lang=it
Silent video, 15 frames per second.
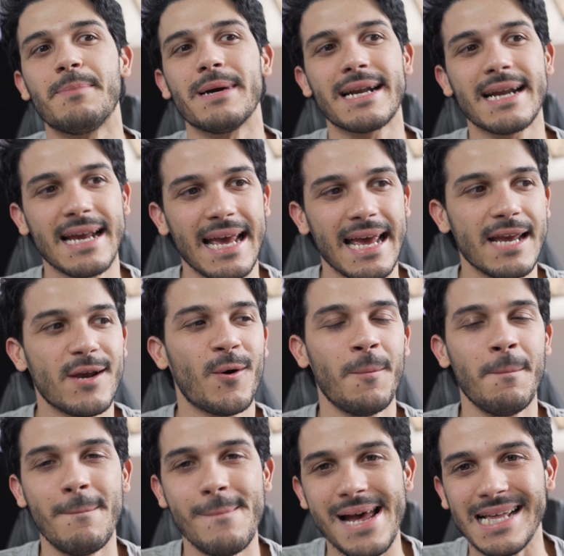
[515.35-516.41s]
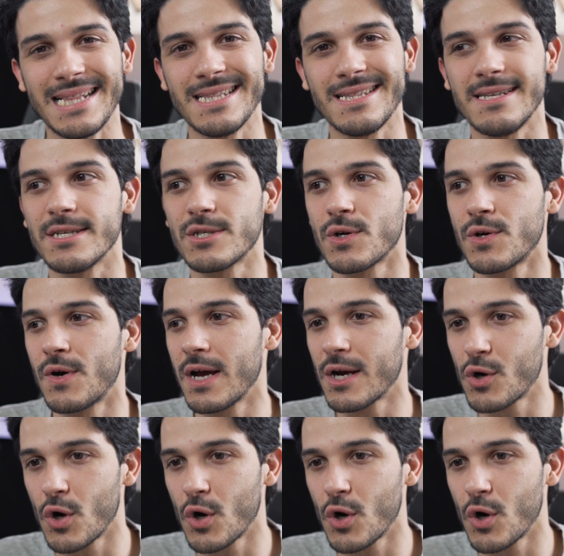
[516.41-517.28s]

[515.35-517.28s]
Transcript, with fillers: perché i commenti sono la